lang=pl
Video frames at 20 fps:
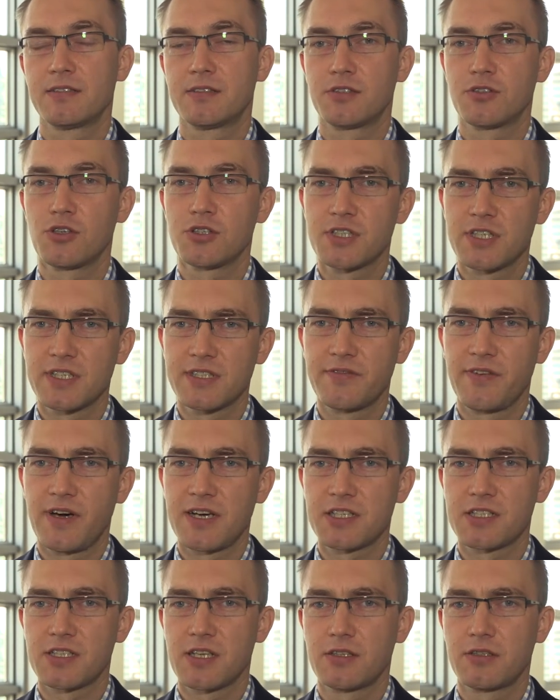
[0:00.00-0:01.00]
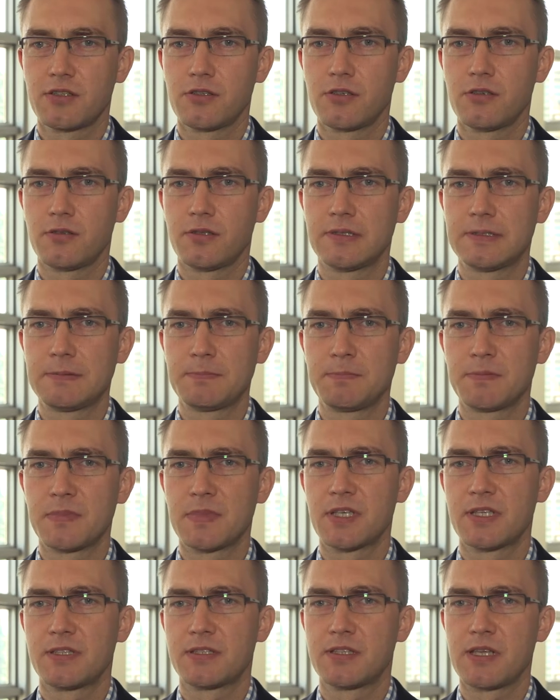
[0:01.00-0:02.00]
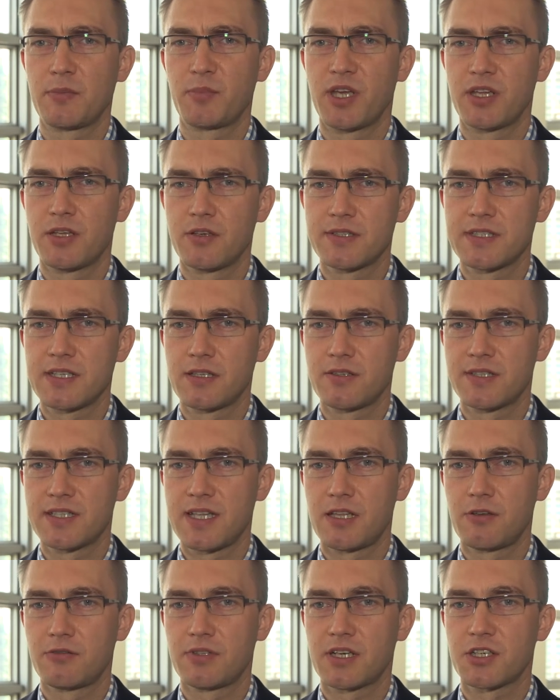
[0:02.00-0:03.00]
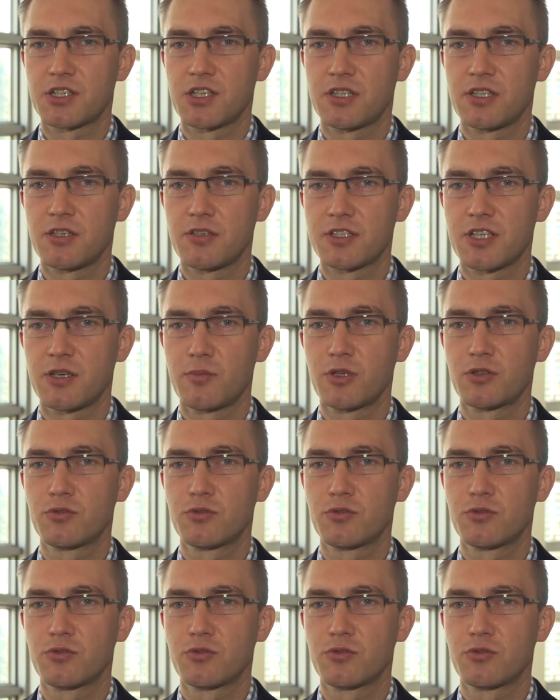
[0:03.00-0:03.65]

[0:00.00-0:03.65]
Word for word: to, co jest ważne, to te pieniądze dostaną także te osoby,